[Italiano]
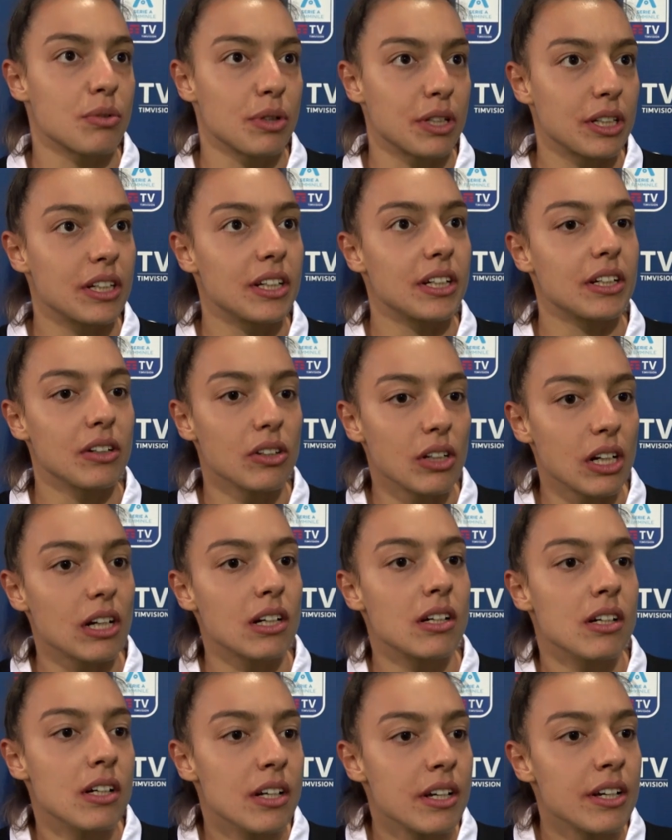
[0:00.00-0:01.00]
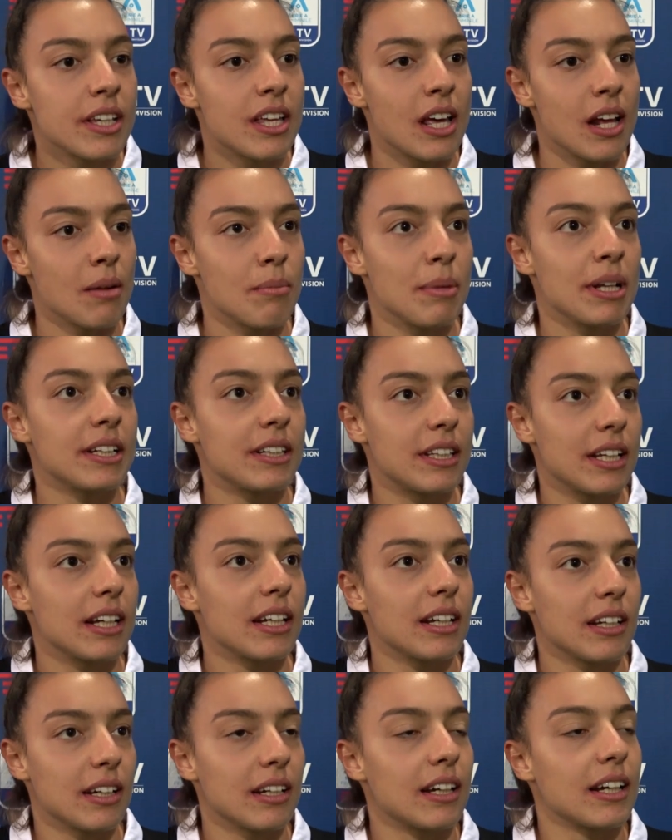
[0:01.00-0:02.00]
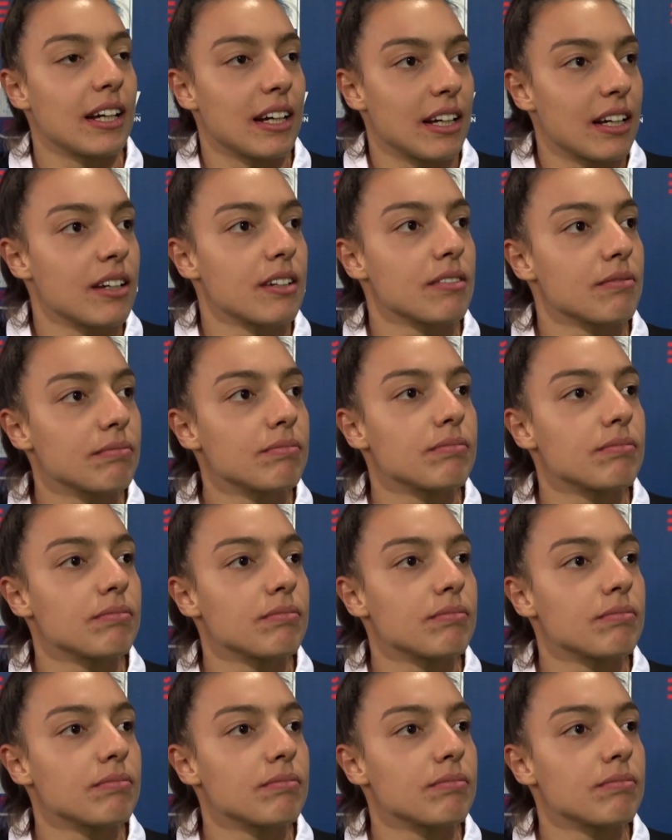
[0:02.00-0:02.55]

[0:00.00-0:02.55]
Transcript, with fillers: quindi ora chiaramente eh,